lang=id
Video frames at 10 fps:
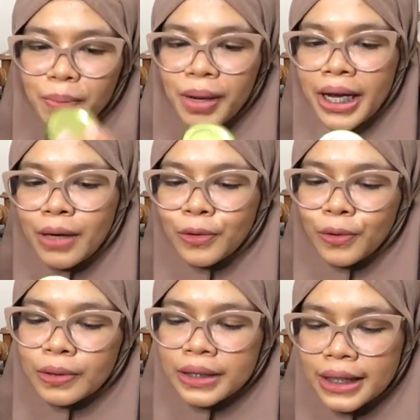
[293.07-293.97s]
pakai
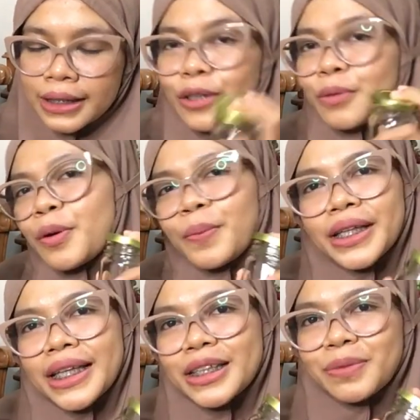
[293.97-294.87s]
untuk salah satu
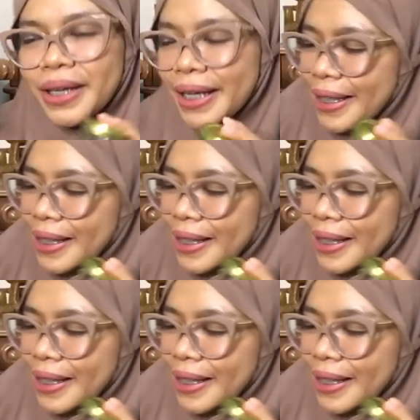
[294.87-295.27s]
properti display